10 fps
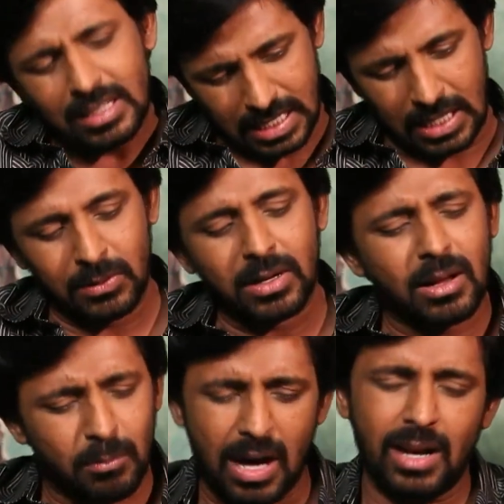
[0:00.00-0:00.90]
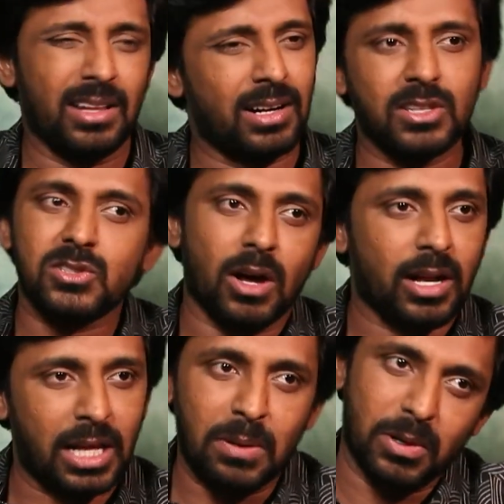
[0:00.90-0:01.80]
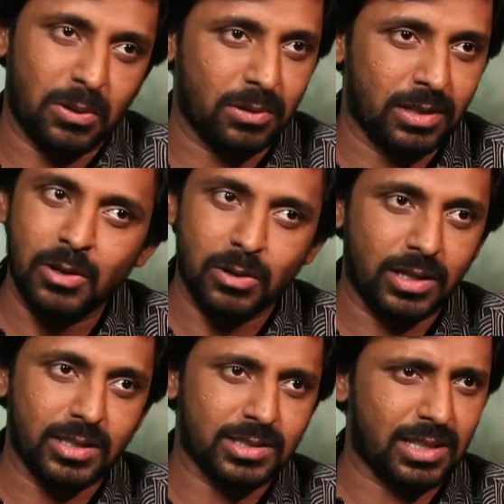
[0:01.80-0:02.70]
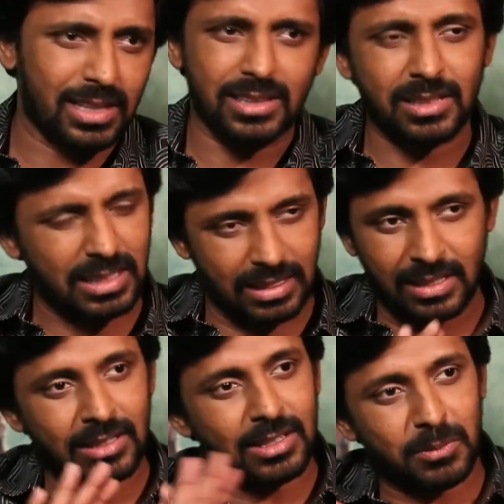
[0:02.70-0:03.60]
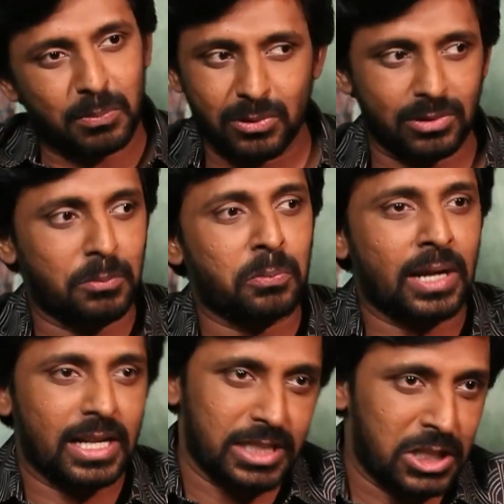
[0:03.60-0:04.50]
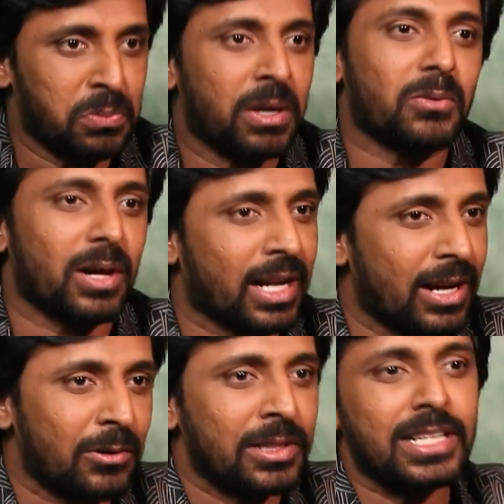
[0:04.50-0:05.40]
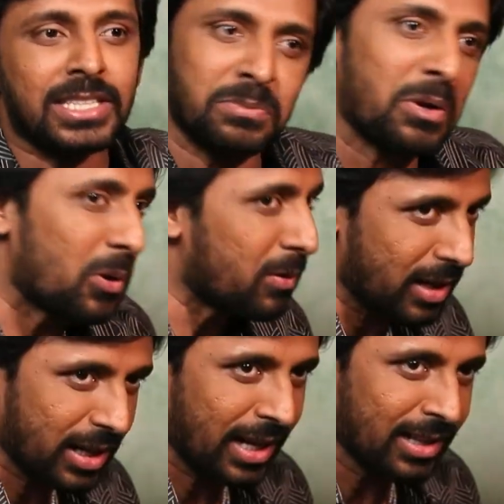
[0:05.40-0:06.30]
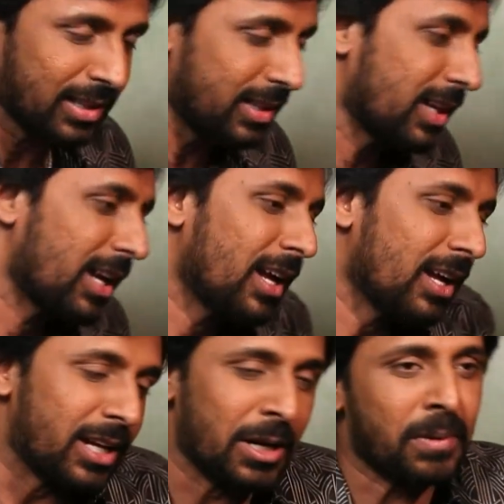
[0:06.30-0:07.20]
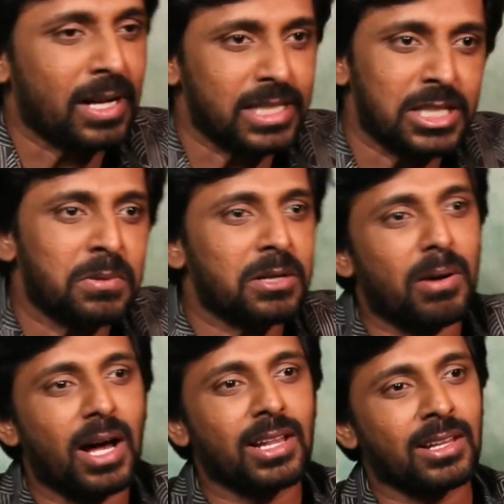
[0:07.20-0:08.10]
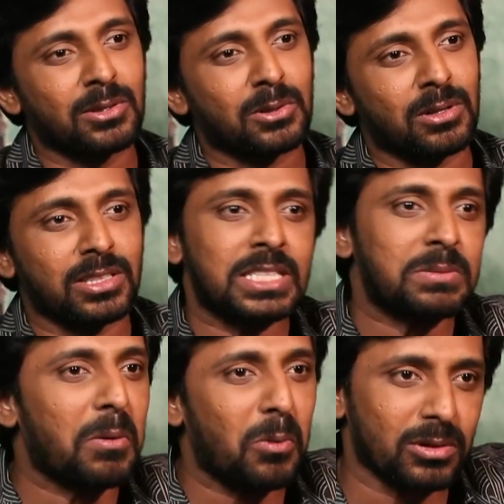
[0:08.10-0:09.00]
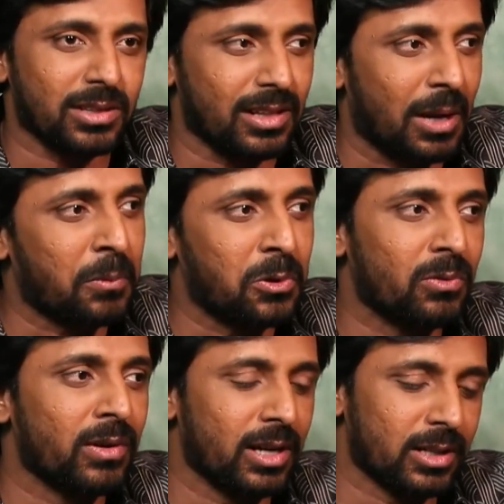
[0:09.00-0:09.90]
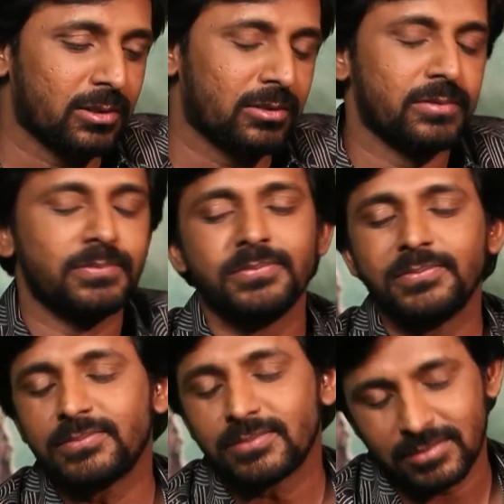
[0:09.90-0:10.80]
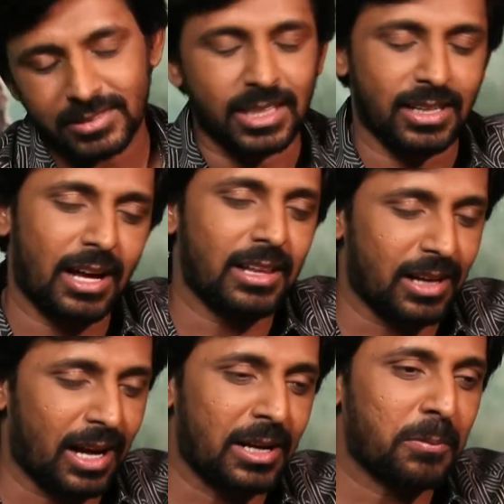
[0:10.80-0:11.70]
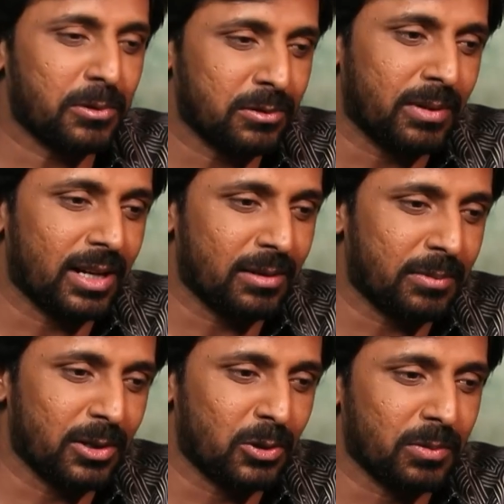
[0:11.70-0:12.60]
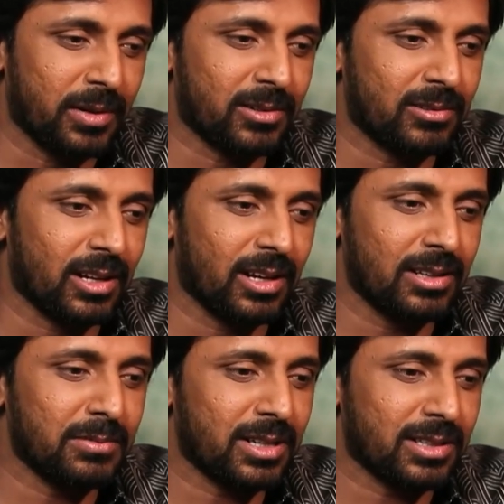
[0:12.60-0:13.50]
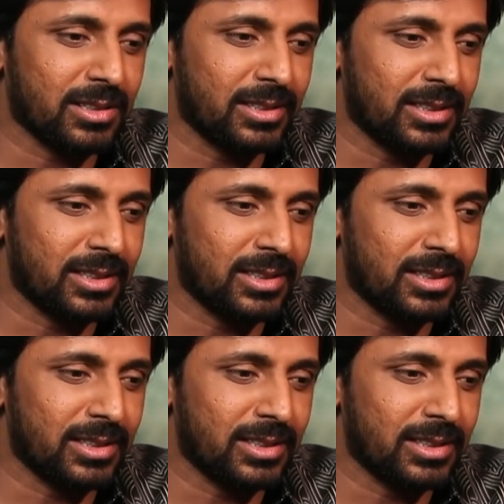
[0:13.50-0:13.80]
చదివినా బాగాలేదండి సారీ ఏమనుకోవద్దని వదిలేస్తా అంతే దీంట్లో ఇప్పుడు ఇప్పుడు నా జడ్జ్మెంట్ వర్క్ అయ్యేది ఈ సినిమా కూడా వర్క్ అయింది రేపు నా జడ్జ్మెంట్ బాగాలేదనుకో సినిమా పోతుంది అప్పుడు నువ్వే అంటావు సరే అది అన్నప్పుడు మళ్ళీ అప్పుడు నేను గుర్తుపెట్టుకుంటలే కానీ బట్